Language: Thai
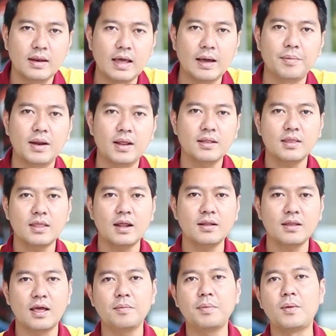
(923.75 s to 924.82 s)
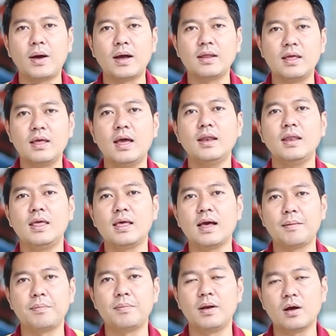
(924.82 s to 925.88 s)
นะครับ เพราะนั้นท่านใช้ภาวะอย่างนี้ให้ดี
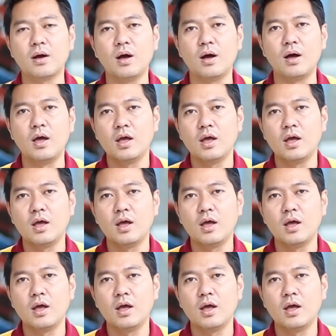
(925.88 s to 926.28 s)
ครับ แล้วก็